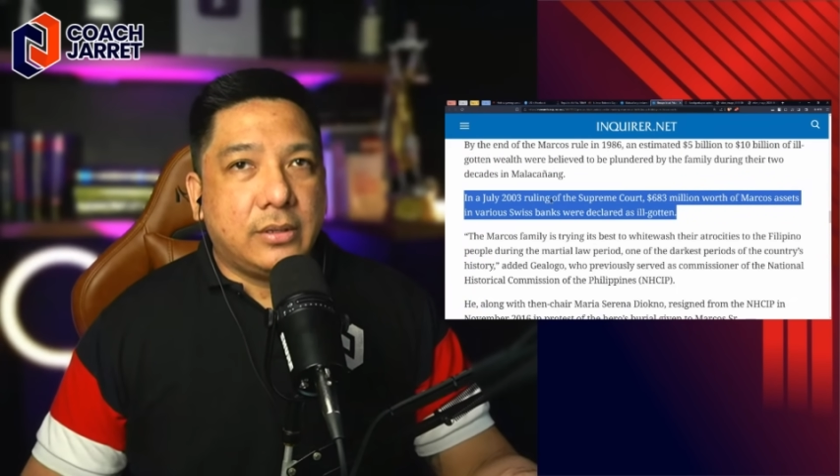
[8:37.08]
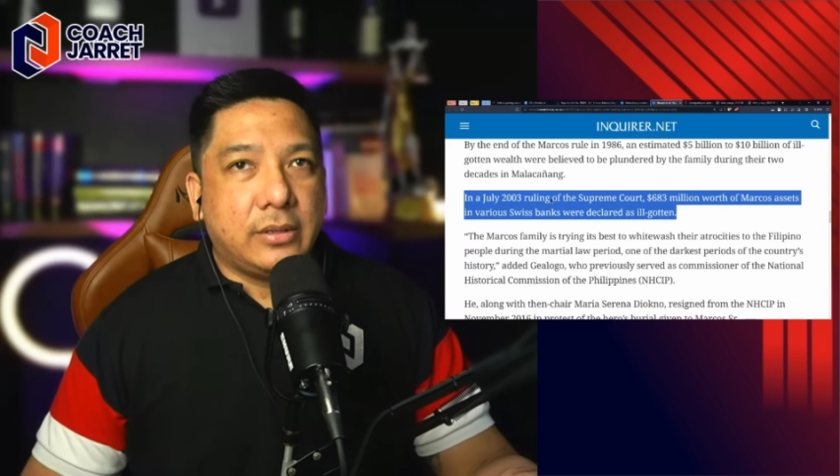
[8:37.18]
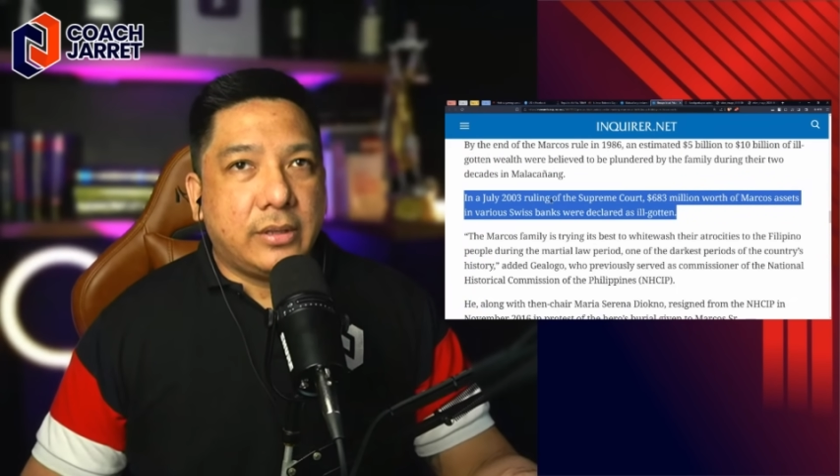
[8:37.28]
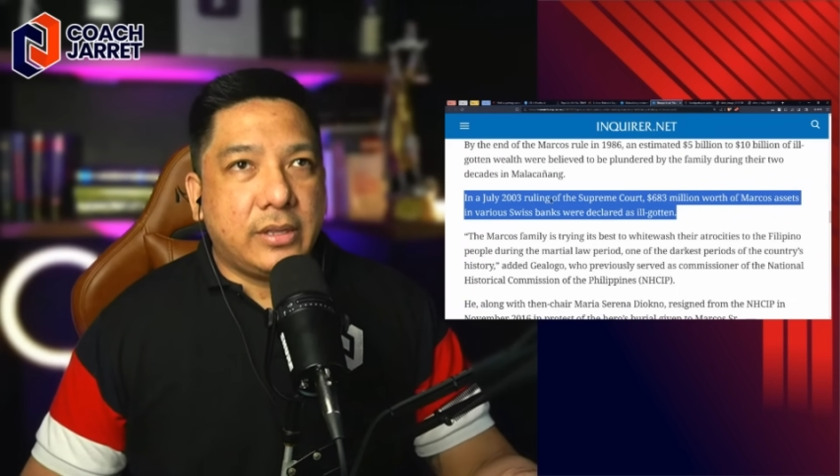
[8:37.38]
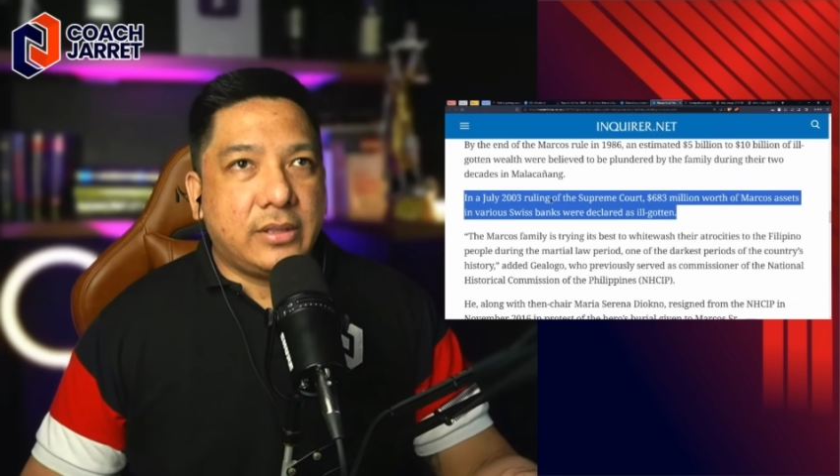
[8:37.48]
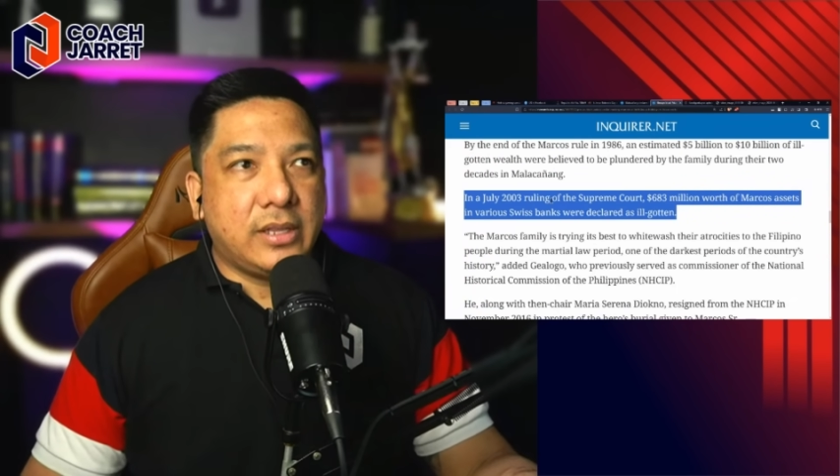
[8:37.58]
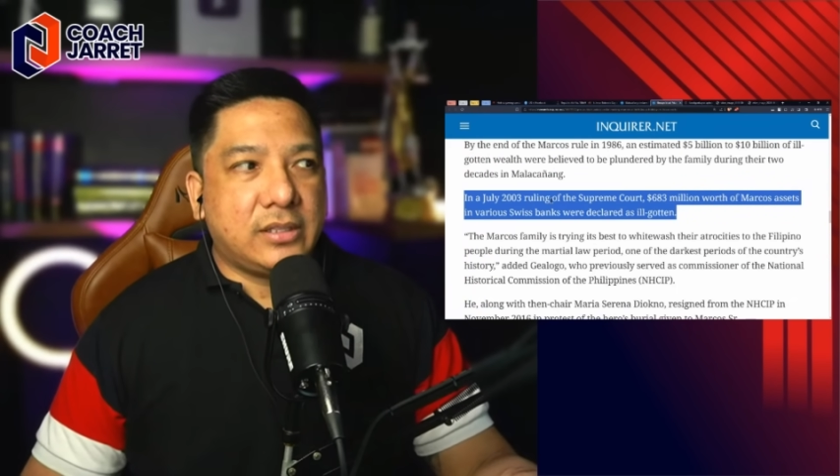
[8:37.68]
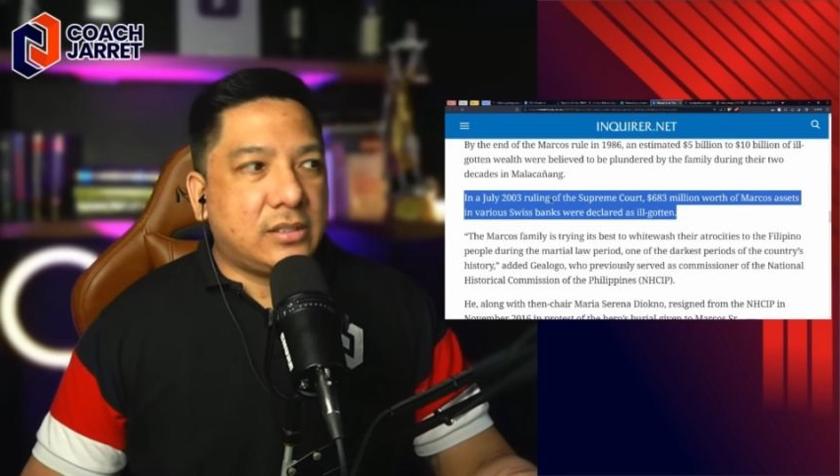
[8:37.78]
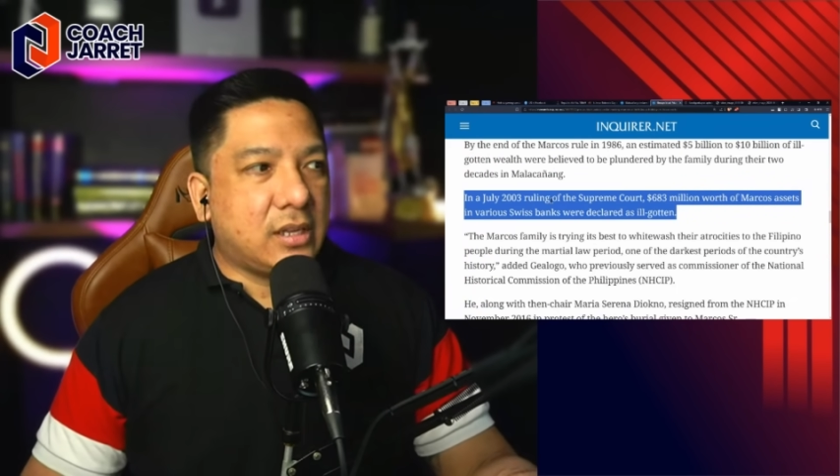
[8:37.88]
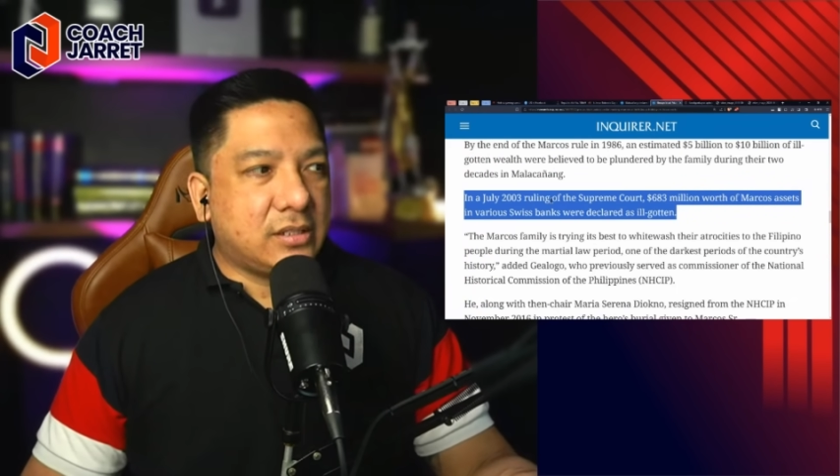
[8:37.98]
it, it,
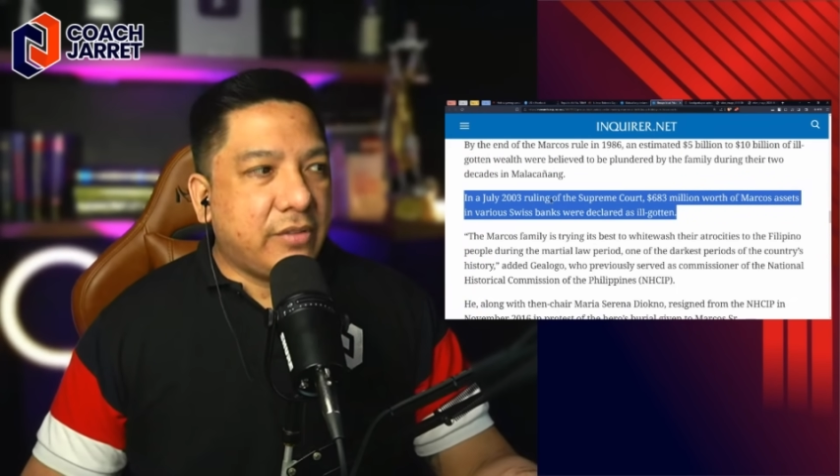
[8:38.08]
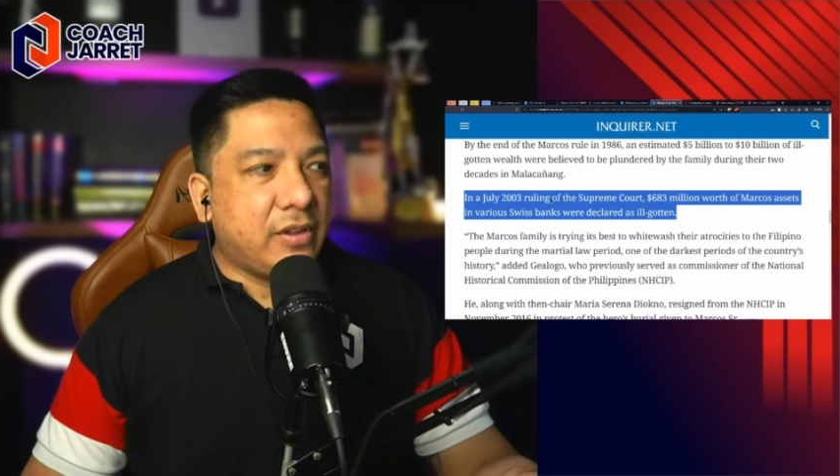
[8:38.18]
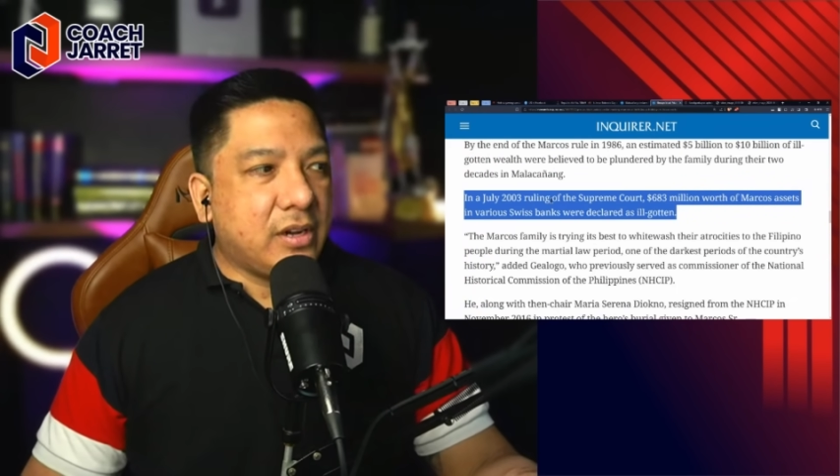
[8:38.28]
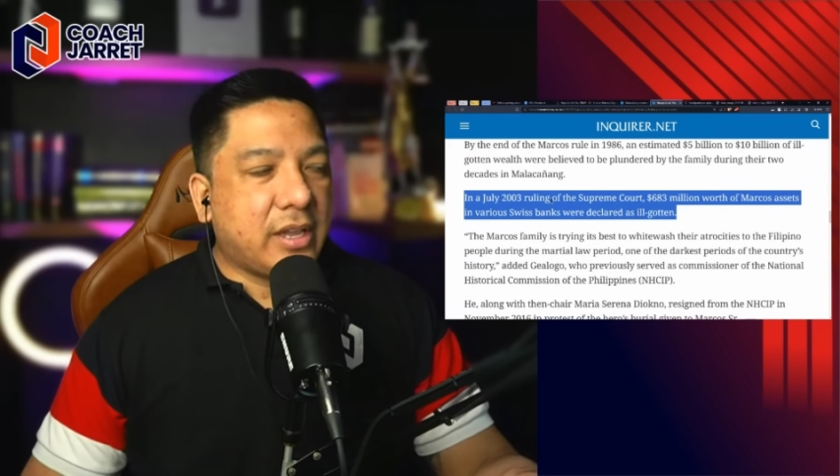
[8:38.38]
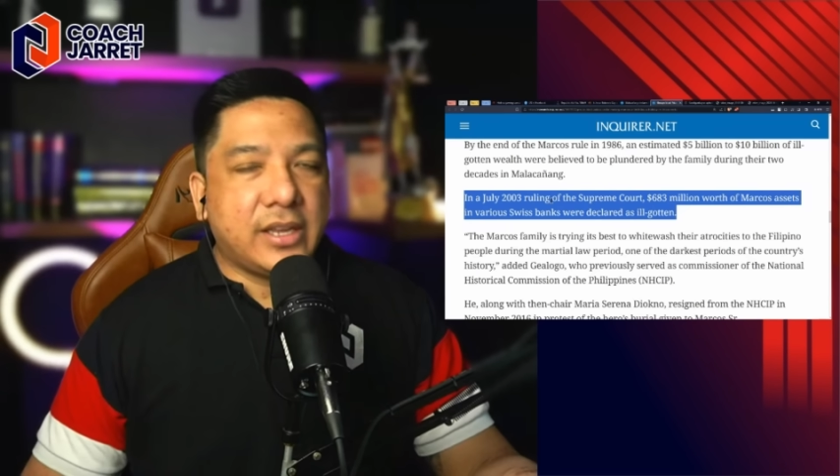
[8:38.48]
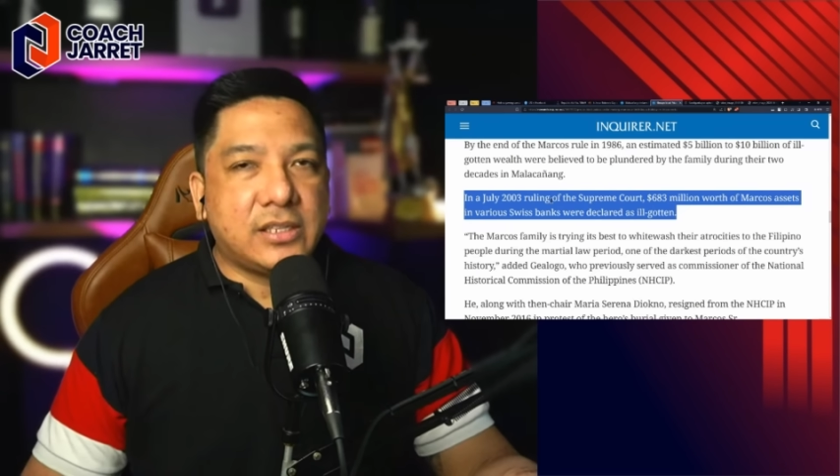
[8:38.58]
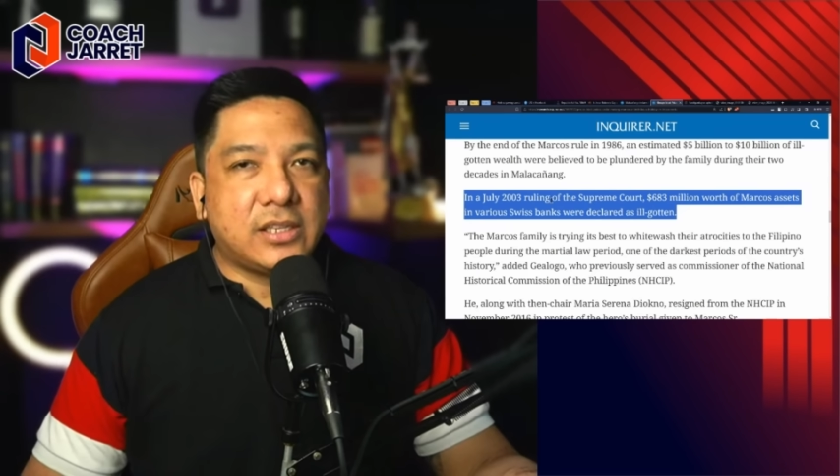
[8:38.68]
a civil case